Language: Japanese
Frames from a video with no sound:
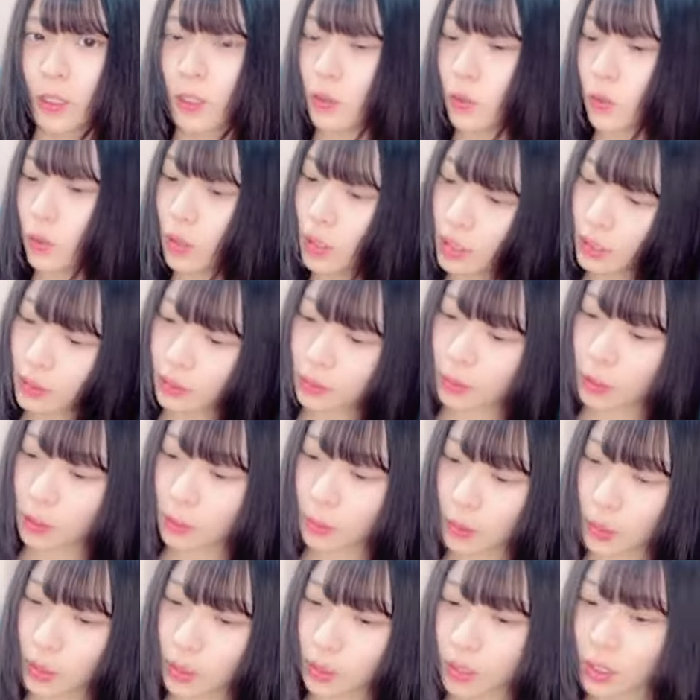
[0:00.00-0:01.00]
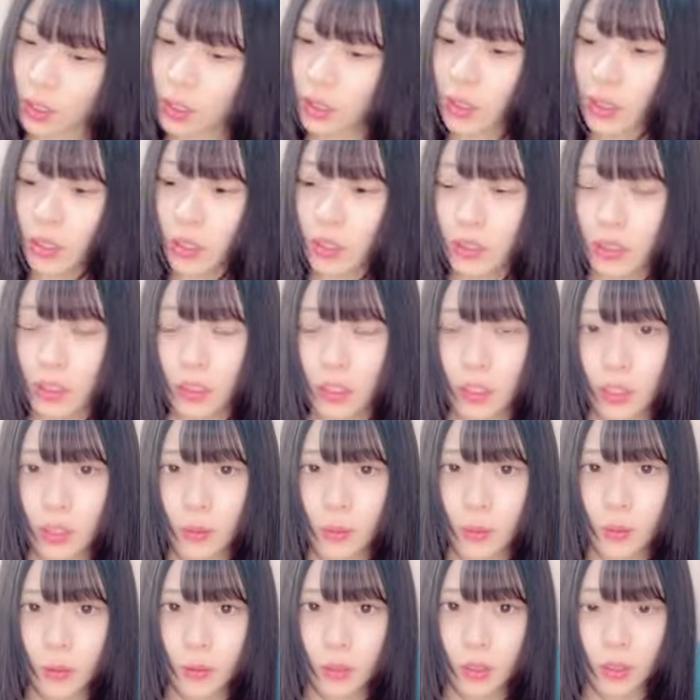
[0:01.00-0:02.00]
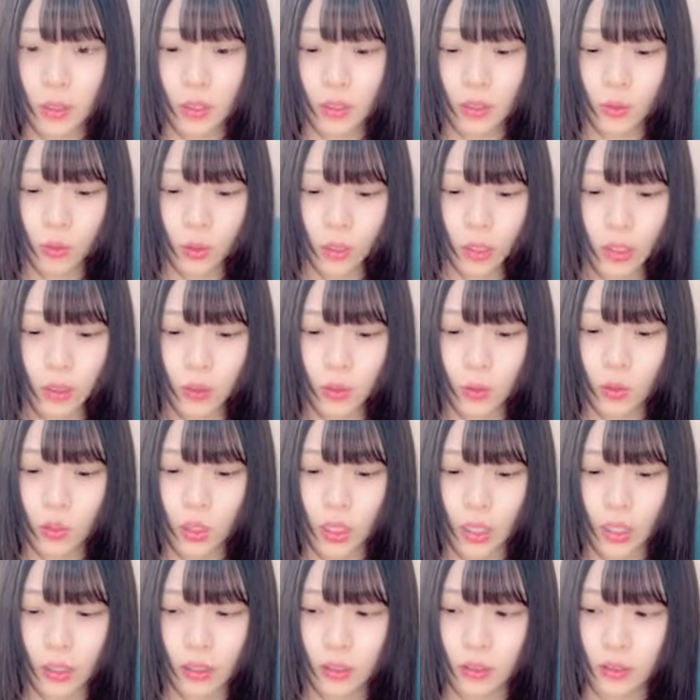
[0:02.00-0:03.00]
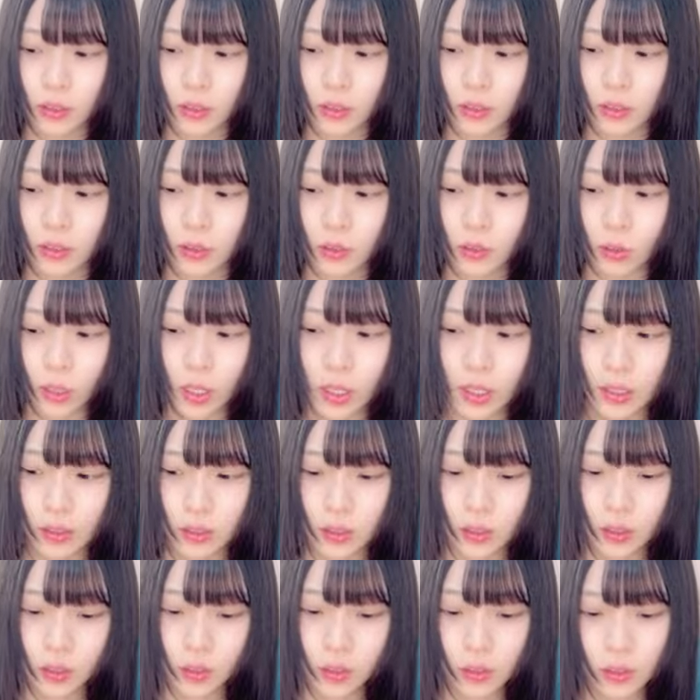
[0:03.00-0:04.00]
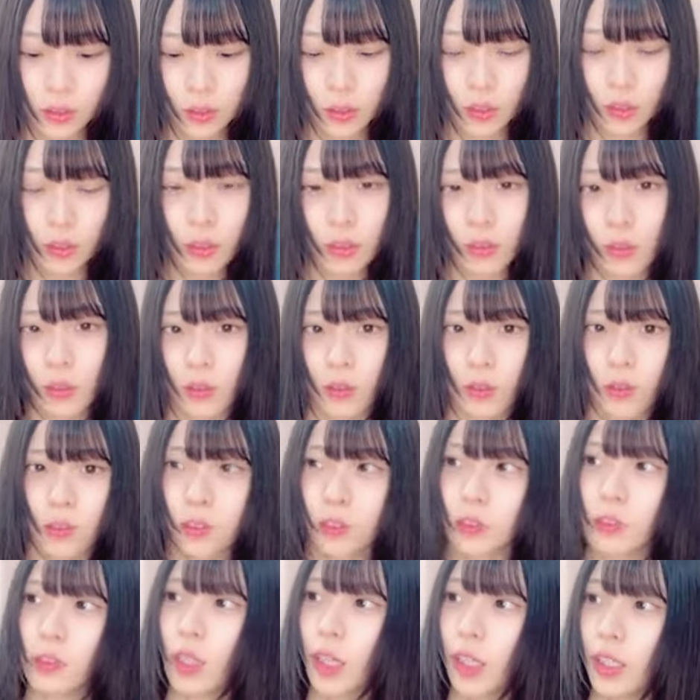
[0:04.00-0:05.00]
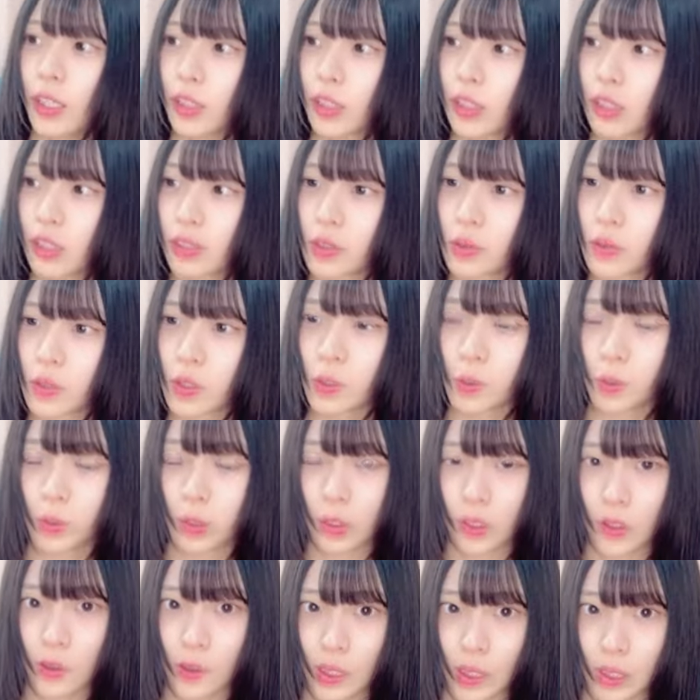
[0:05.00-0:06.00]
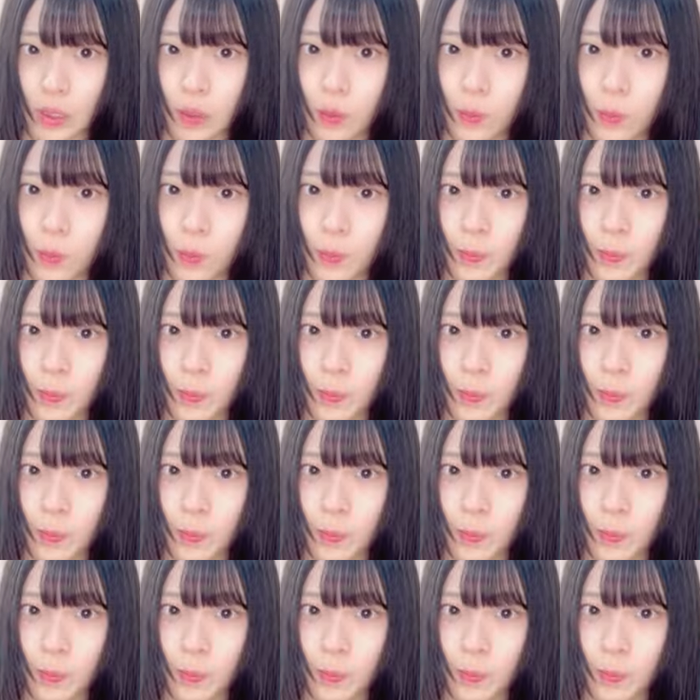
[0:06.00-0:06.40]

ご飯食べてないから何食べようかなお昼ご飯ご飯作るって言ってるのは夜ご飯のつもりなんだけど